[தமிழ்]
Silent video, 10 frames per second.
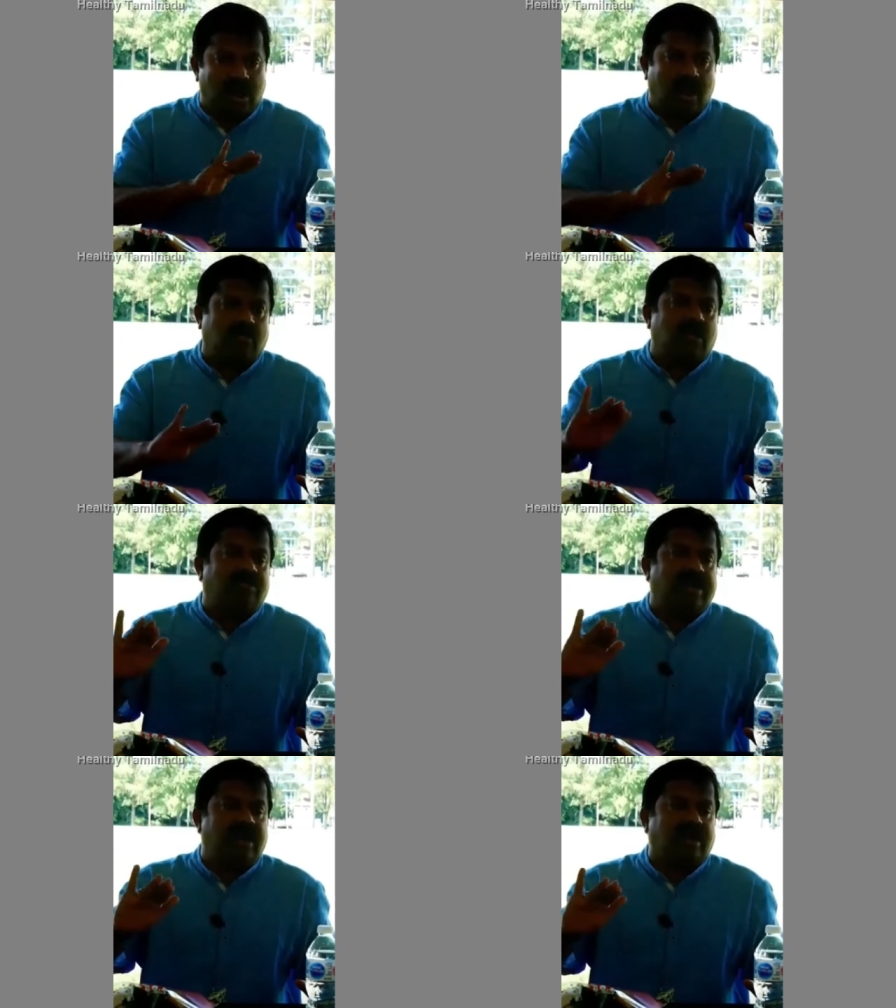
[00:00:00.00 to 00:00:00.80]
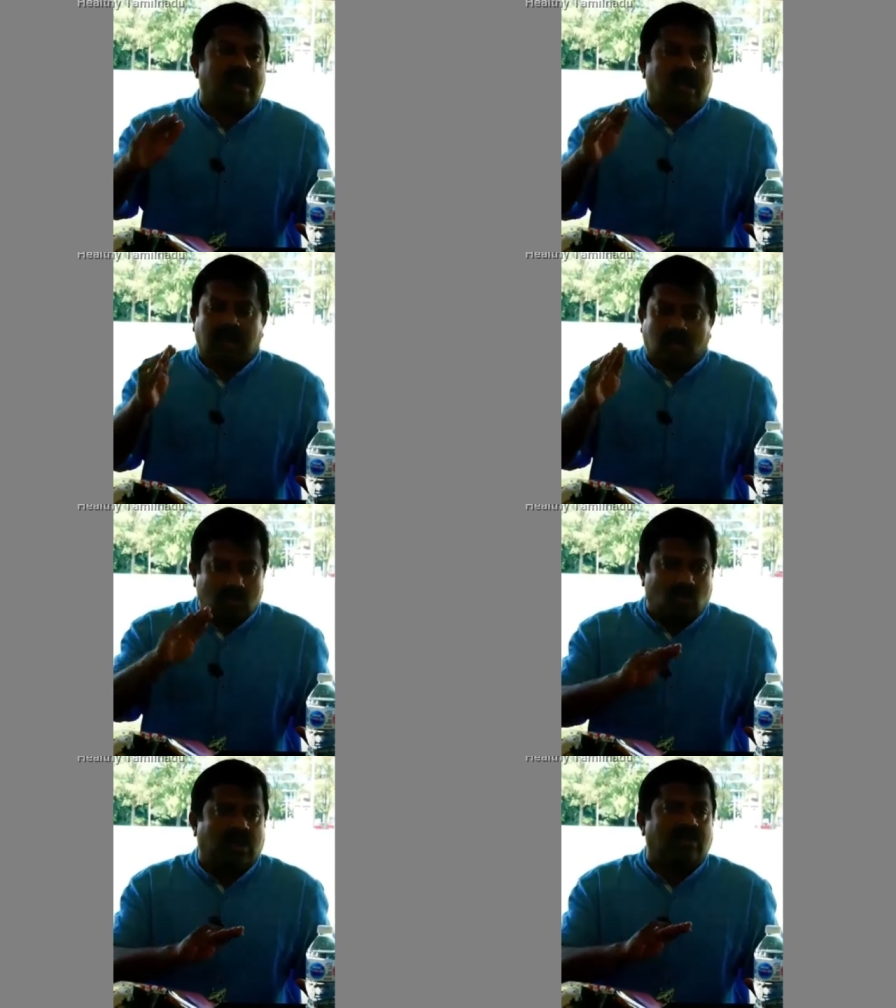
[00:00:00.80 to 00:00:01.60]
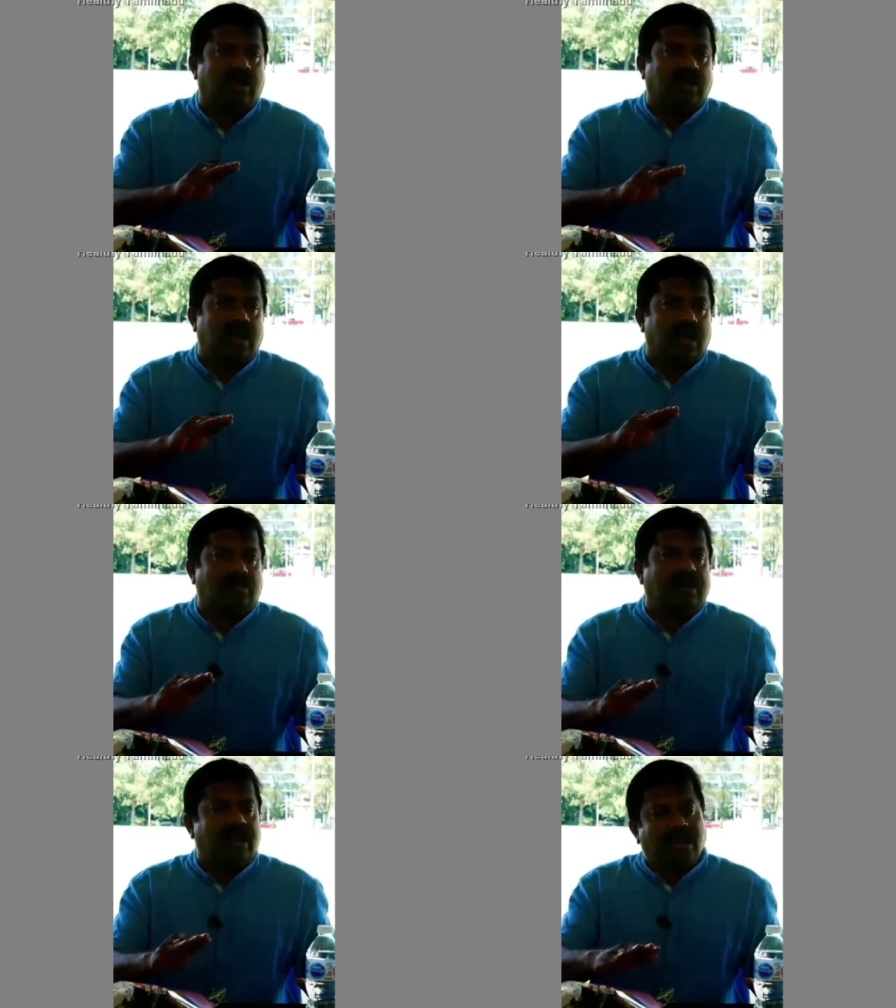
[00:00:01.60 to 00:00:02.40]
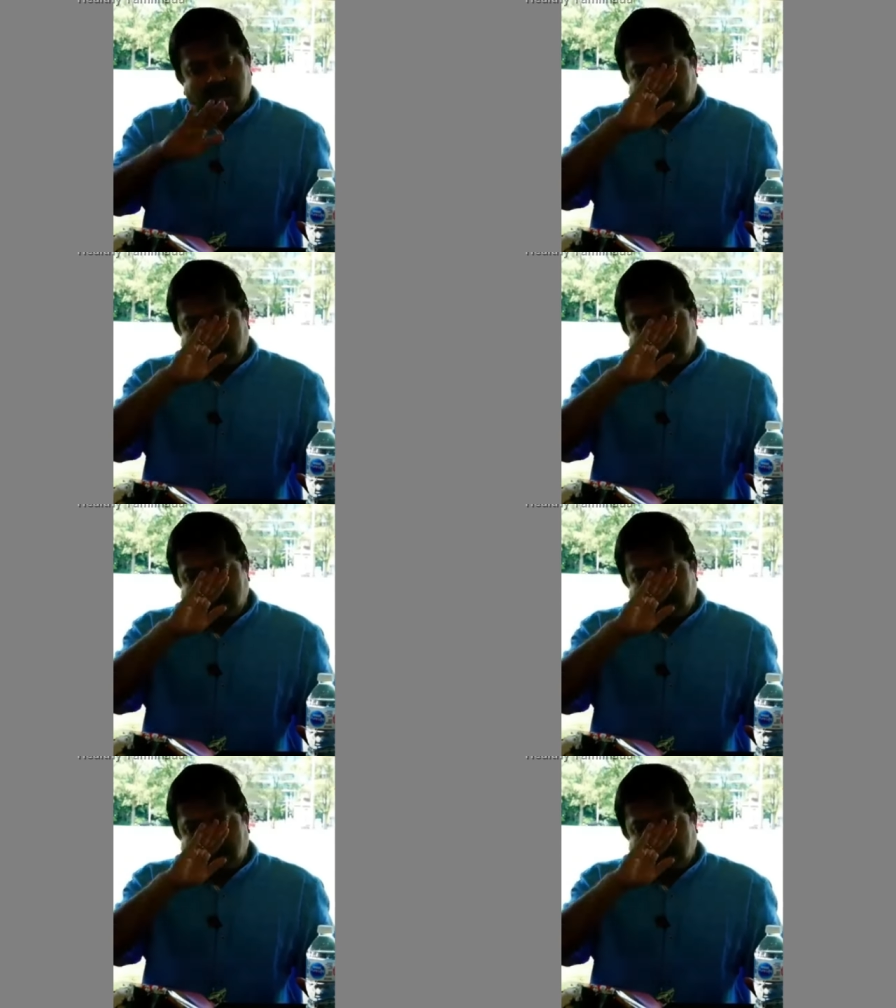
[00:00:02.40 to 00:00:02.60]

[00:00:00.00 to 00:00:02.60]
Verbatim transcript: நார்மல் வெயிட்டில் இருக்காங்க இல்லை கொஞ்சம் குறைவாக இருக்காங்க அப்படின்னா